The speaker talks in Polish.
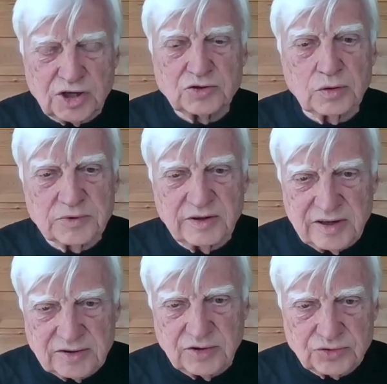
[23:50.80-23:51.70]
I kiedy
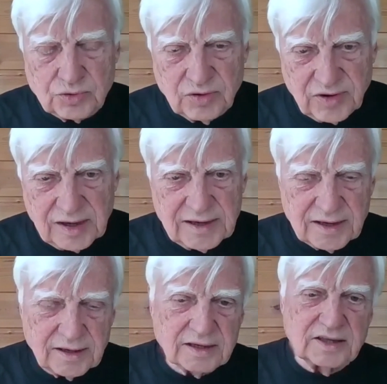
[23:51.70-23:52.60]
Wuk
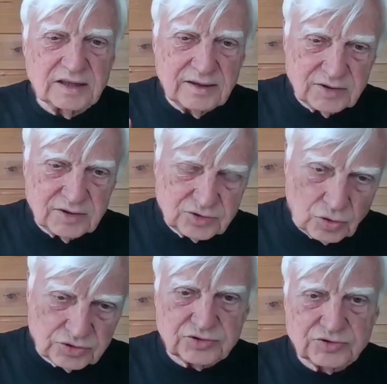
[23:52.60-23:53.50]
Karadzić
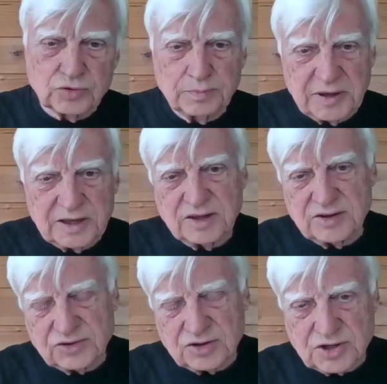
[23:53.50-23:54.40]
już
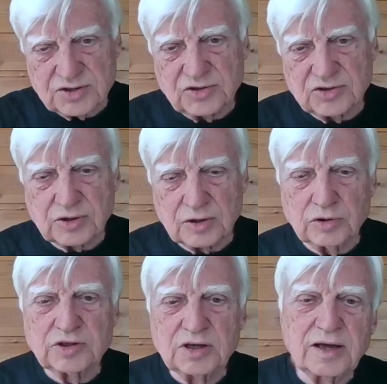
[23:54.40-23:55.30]
od początku
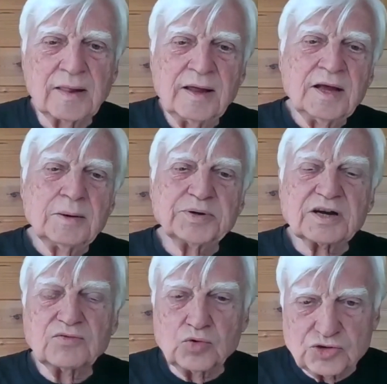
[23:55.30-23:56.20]
XIX
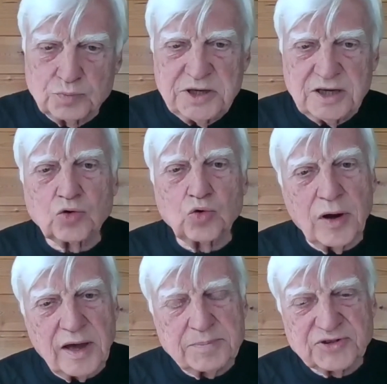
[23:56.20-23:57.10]
wieku,
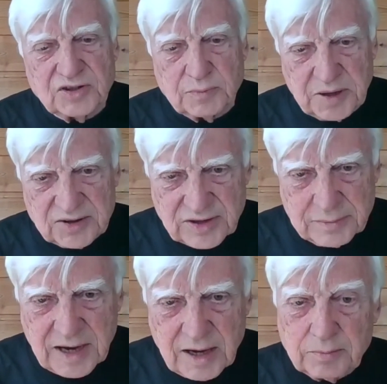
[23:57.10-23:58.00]
w
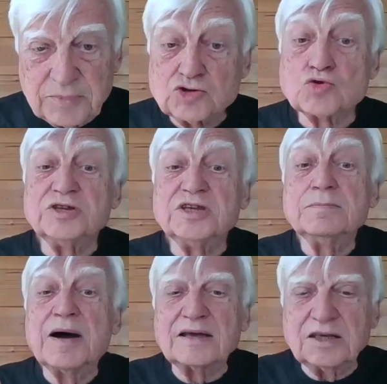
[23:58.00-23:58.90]

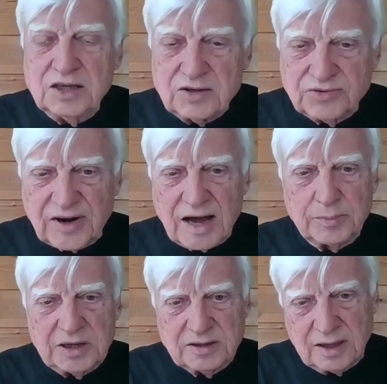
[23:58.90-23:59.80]

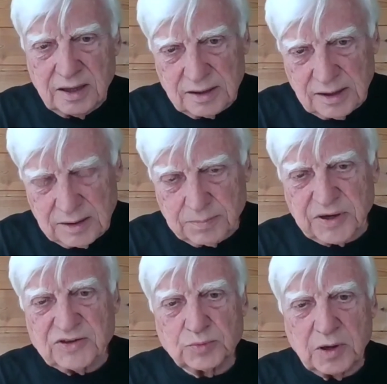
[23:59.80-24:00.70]
1815-1816 roku,
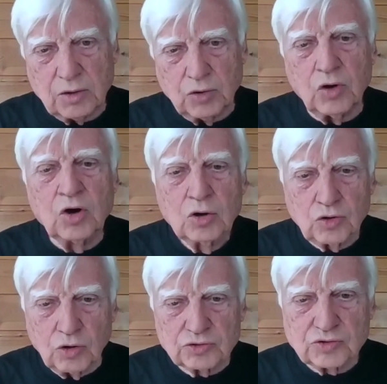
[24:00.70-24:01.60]
wydał
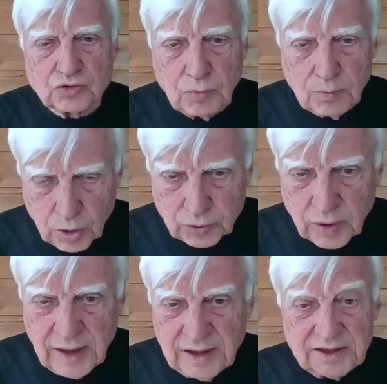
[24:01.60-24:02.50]
pierwszy zbiór
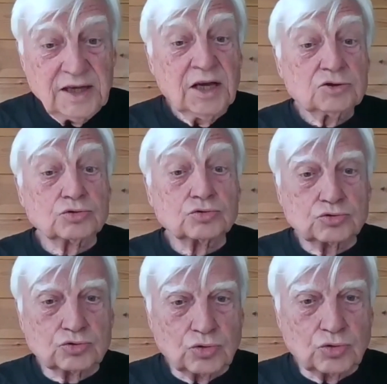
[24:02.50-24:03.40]
pieśni epickich,
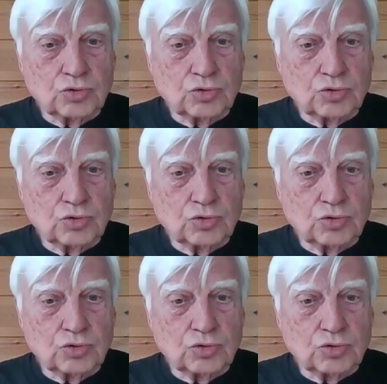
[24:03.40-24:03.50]
a